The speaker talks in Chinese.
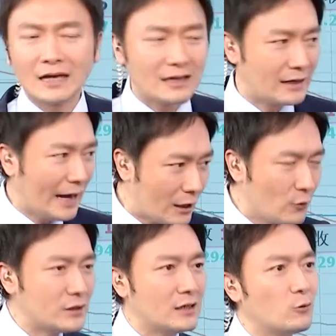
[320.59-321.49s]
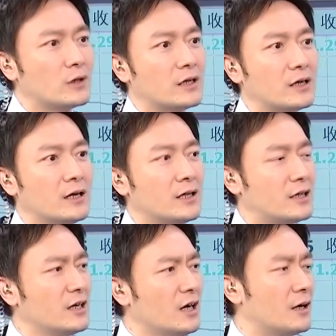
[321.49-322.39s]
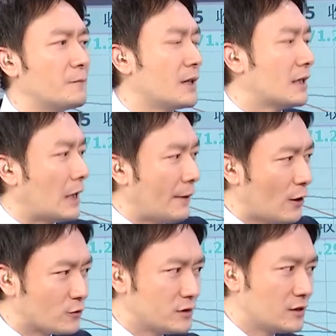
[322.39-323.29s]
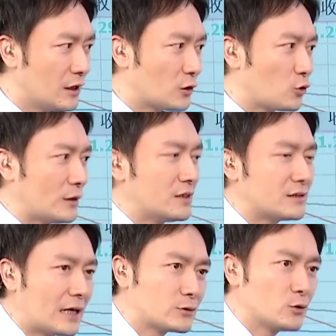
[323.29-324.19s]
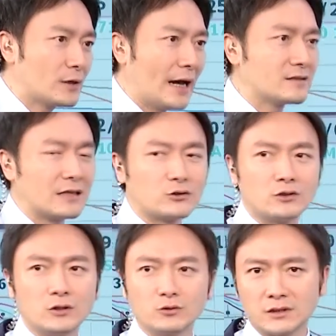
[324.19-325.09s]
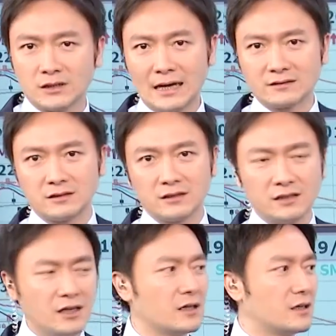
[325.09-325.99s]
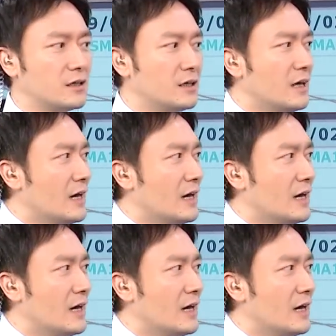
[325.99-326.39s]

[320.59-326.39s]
那两个问题问你：第一个，台北股市呢，短线上是不是开始要进入震荡期？第二个呢，